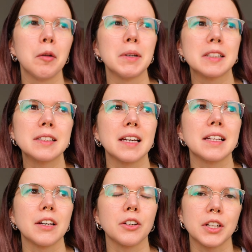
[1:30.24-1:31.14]
Aber ich sitze da
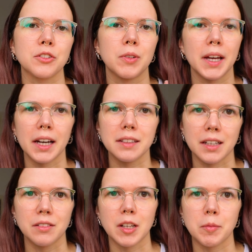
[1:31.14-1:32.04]
jetzt auch ja schon länger
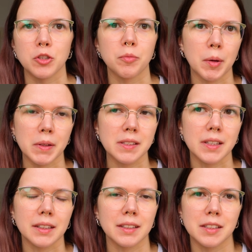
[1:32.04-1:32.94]
dran und habe ja schon mehrmals
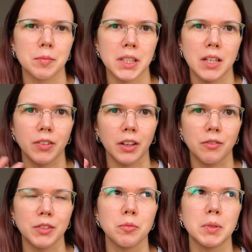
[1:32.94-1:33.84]
gesagt, dass es mich einfach
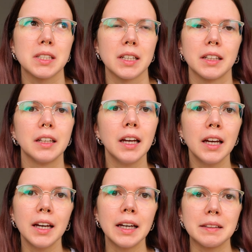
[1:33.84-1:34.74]
irgendwie so ein bisschen,
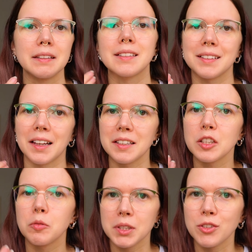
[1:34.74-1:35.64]
dass es das Ganze
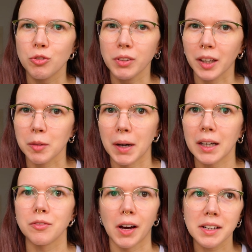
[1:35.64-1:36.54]
so ein bisschen schwierig
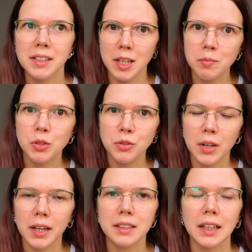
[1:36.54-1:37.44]
macht, weil ich da eben schon so
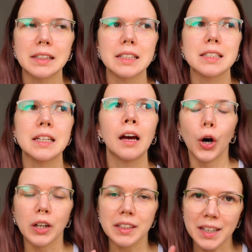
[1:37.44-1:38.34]
lange dran sitze.
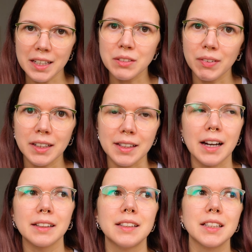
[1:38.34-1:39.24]
Und deswegen
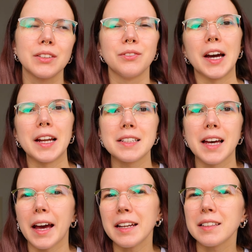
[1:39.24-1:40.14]
dachte ich, wäre das
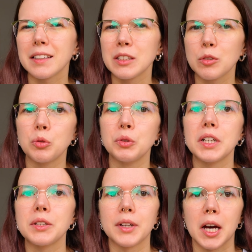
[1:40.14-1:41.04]
ja eigentlich ganz
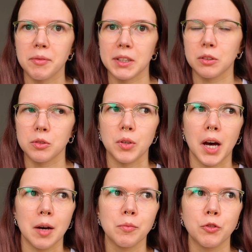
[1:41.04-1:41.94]
cool, so eine Abwechslung zu
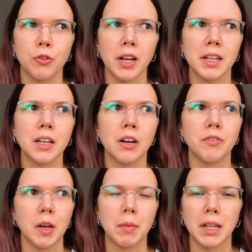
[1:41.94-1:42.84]
haben und vor allen Dingen,
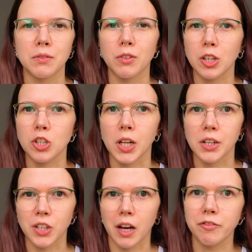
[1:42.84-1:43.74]
wenn man das wirklich schnell
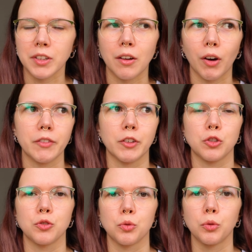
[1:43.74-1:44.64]
schafft, dann auch einfach
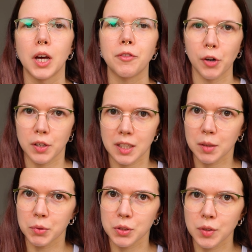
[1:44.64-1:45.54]
schon so ein
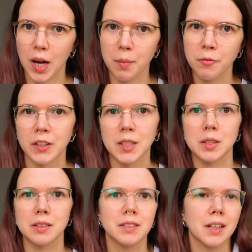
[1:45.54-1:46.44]
Erfolgserlebnis zu haben, weil
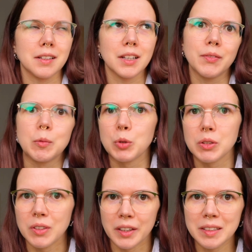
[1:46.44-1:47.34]
das ist halt irgendwie
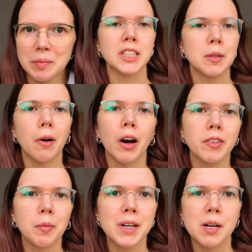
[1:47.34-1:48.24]
motivierend. Und ich habe auch
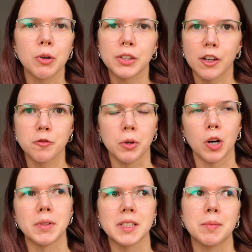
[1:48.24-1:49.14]
einfach mega Bock darauf
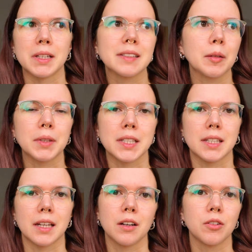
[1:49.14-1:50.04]
bekommen, als ich mir das Skript
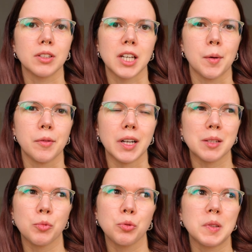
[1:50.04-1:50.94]
gestern angeguckt habe, weil
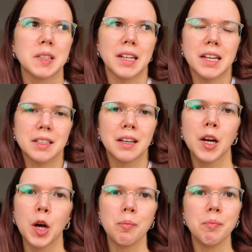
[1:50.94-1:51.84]
das Modul ist halt echt
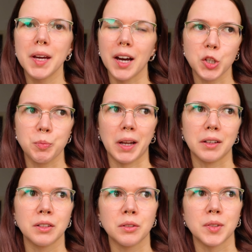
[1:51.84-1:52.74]
mega
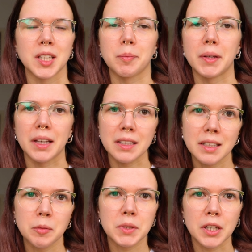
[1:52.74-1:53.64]
spannend. Und ich habe dann
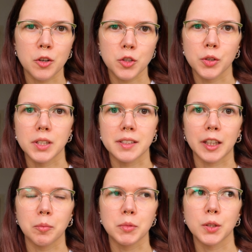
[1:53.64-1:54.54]
gestern nämlich auch schon das
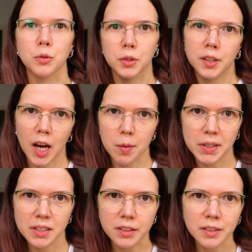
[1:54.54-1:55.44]
Skript
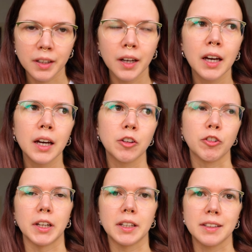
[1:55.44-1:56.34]
durchgearbeitet.
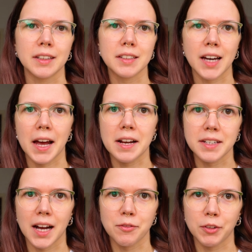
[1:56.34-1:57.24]
Vor allem den Teil,
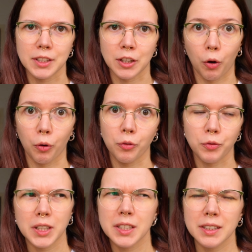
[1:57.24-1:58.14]
der halt wirklich auch
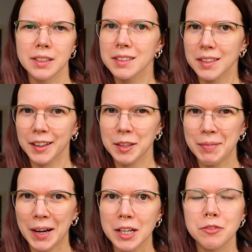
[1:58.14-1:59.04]
wichtig ist, sage ich
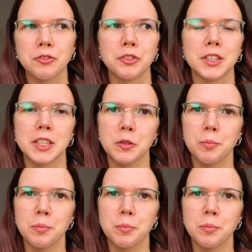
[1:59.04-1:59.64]
mal, für die